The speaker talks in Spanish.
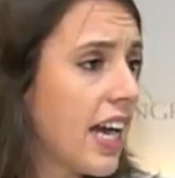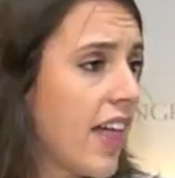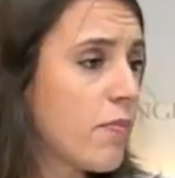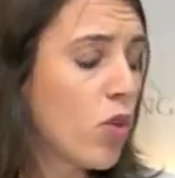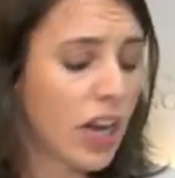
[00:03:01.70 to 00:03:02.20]
la
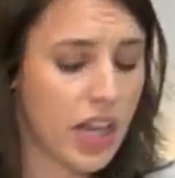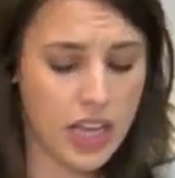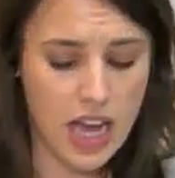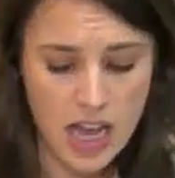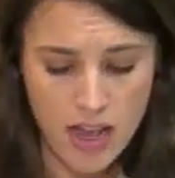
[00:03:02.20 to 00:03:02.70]
democracia
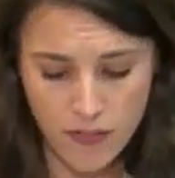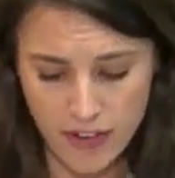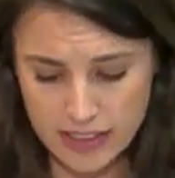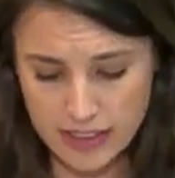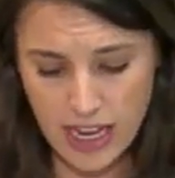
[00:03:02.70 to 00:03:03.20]

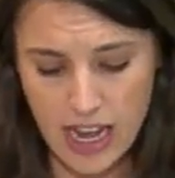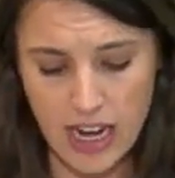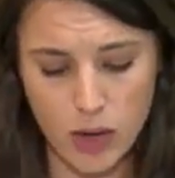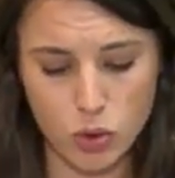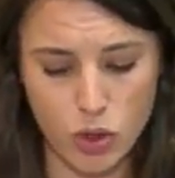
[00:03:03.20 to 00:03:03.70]
frente
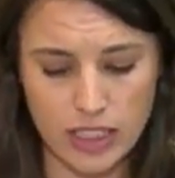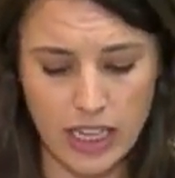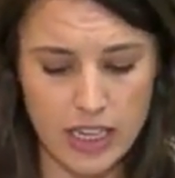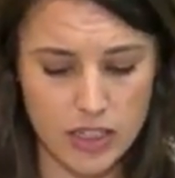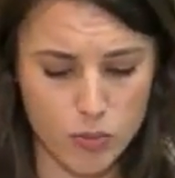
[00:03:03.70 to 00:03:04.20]
al
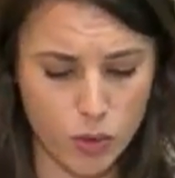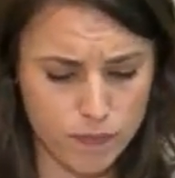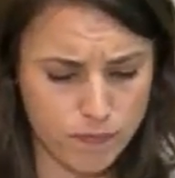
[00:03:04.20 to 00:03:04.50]
autoritarismo.